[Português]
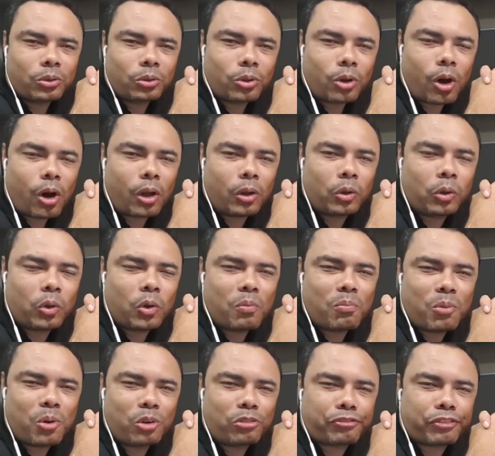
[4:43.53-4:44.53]
Todo
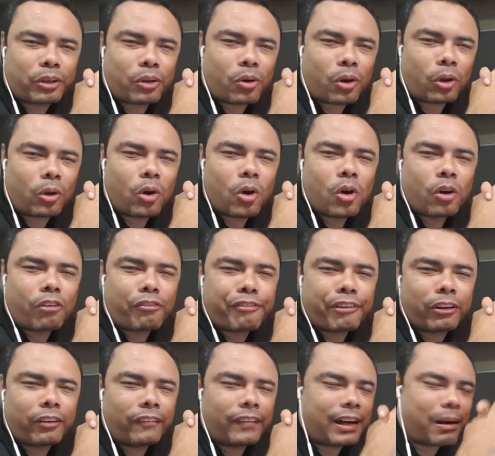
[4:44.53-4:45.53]
mundo ficou louco.
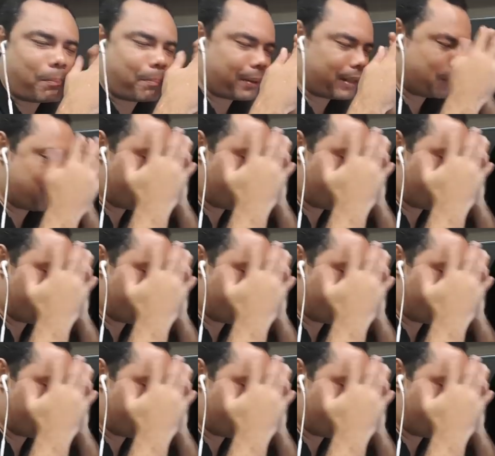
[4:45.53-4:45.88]
Falou, não, pelo